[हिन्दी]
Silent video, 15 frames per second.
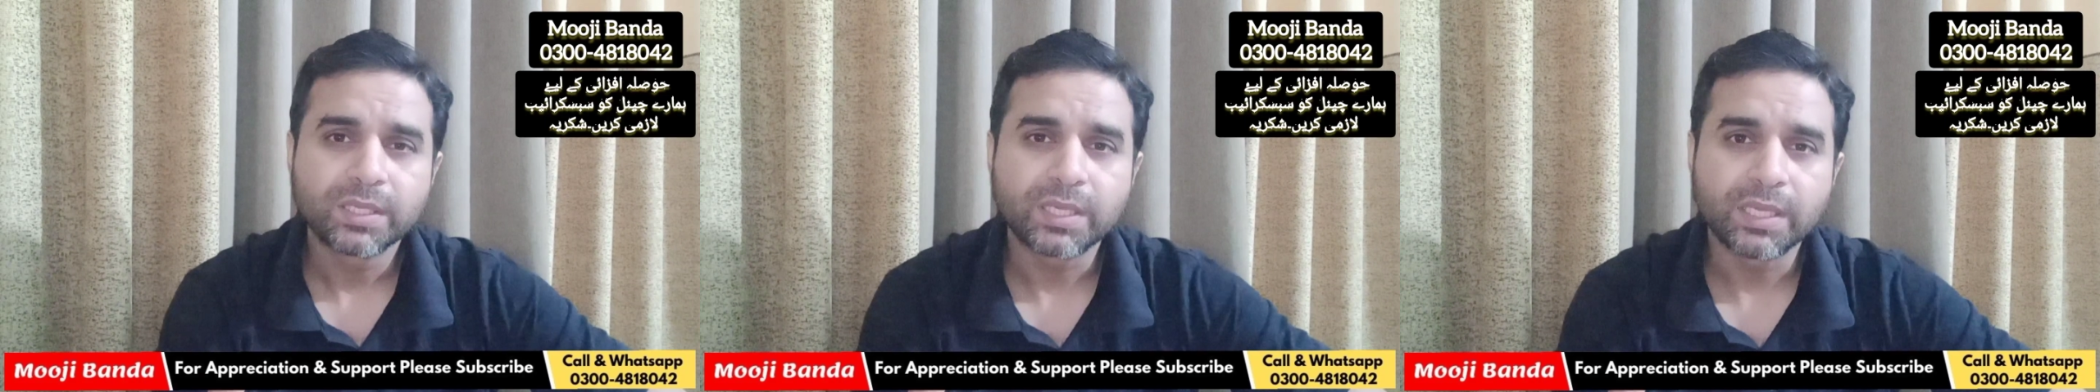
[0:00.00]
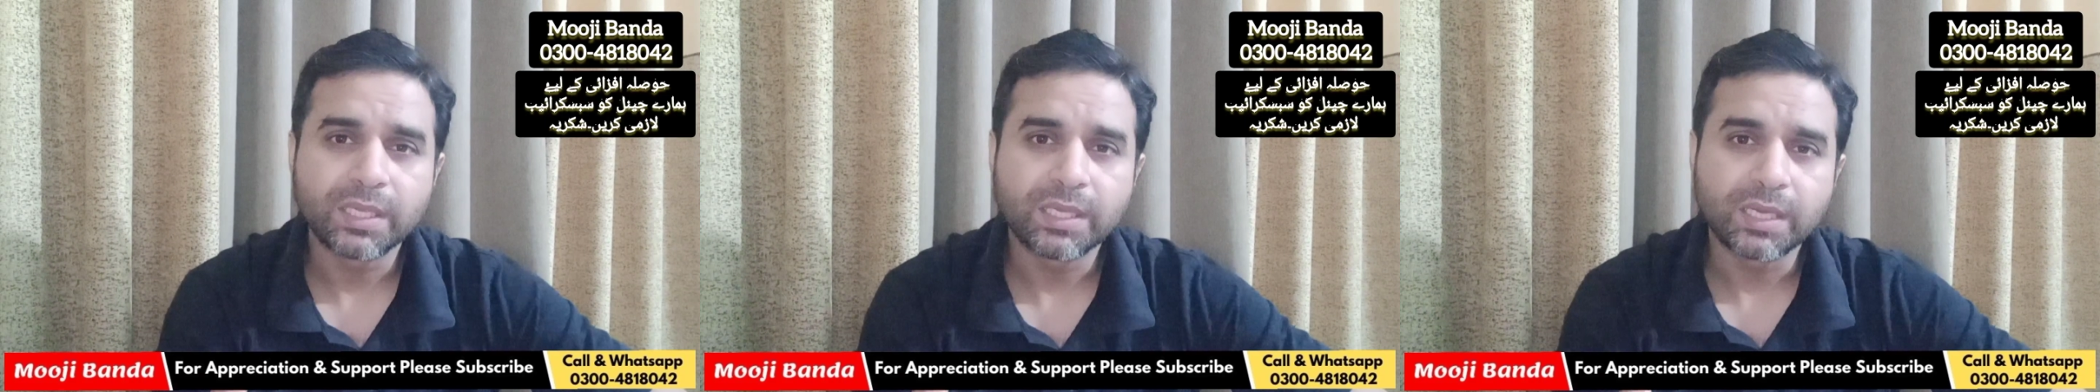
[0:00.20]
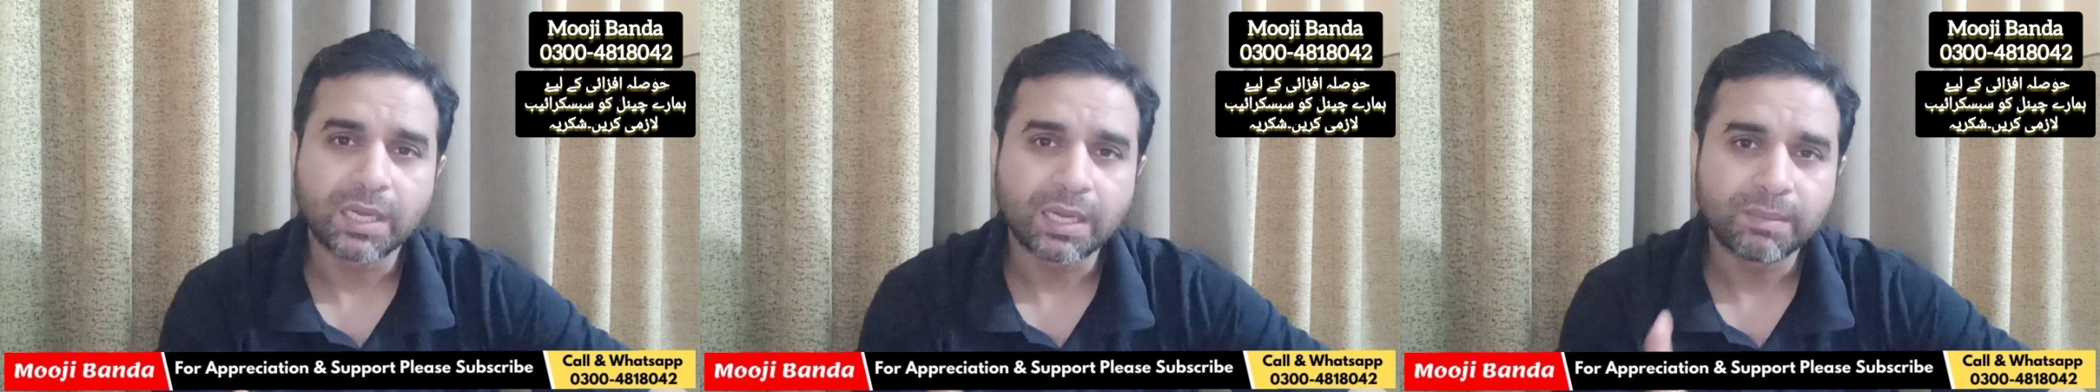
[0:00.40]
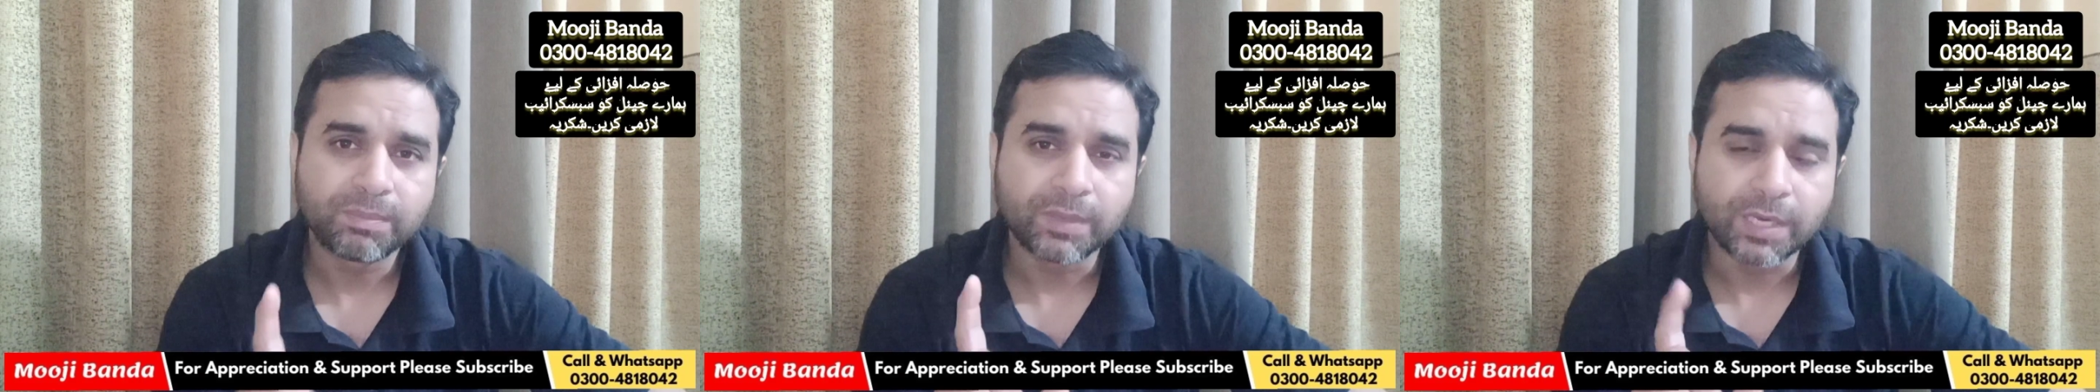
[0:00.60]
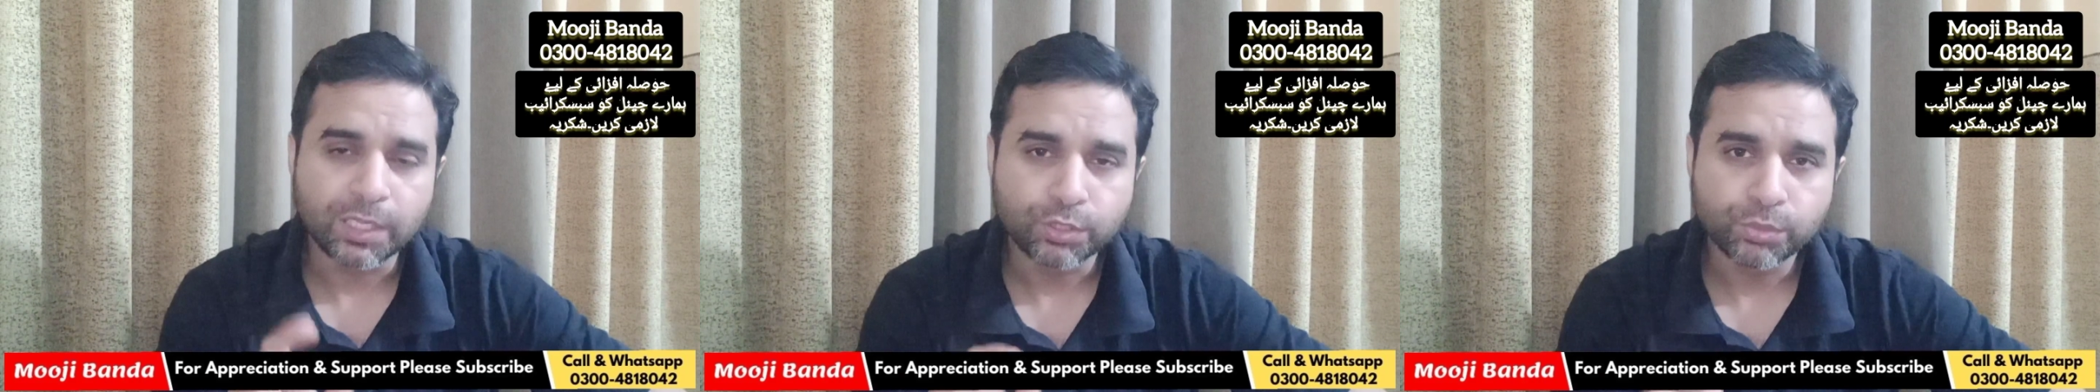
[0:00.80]
कि आप
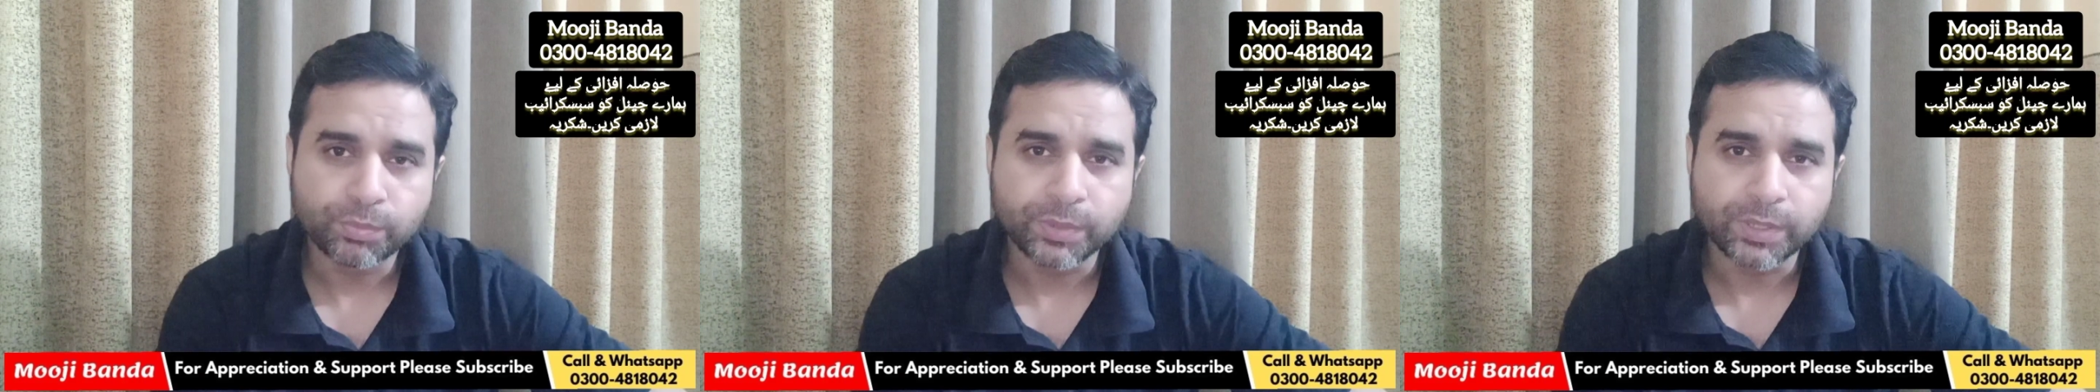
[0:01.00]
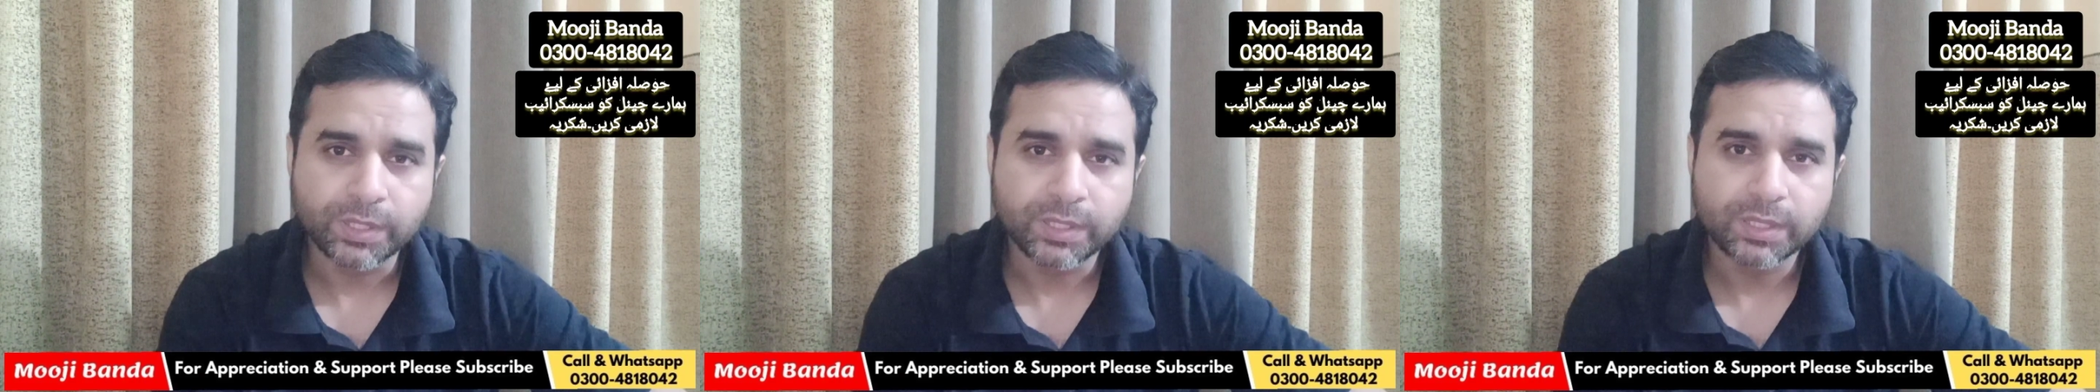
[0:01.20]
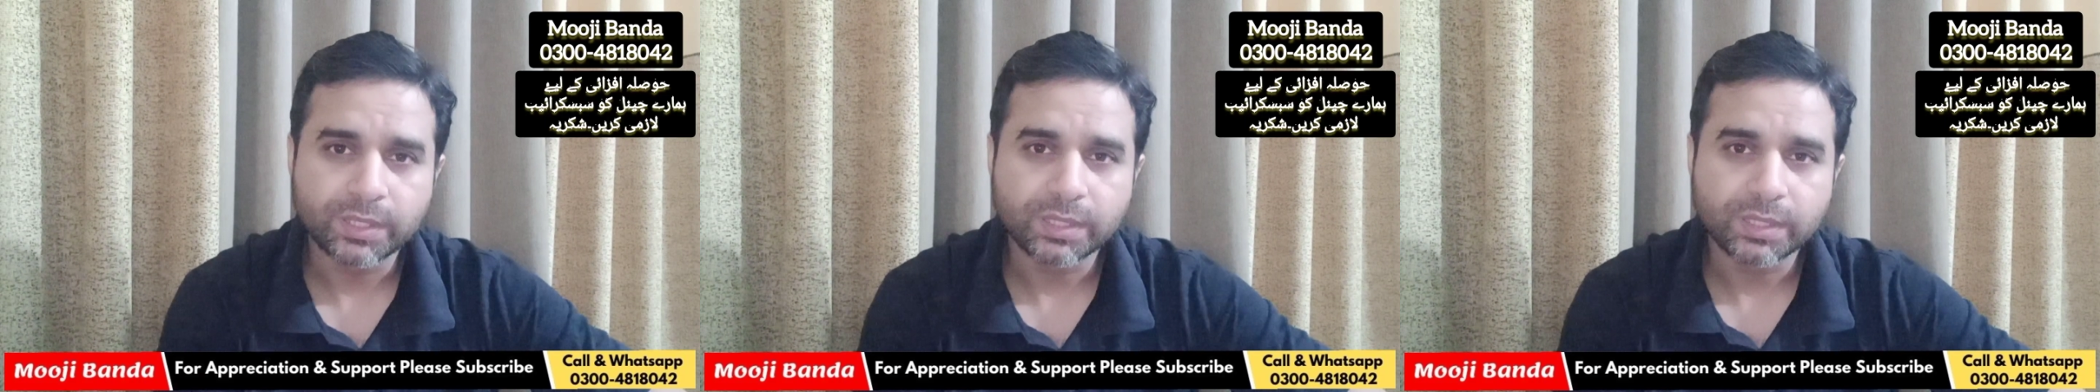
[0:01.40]
ना तो ब्रीडर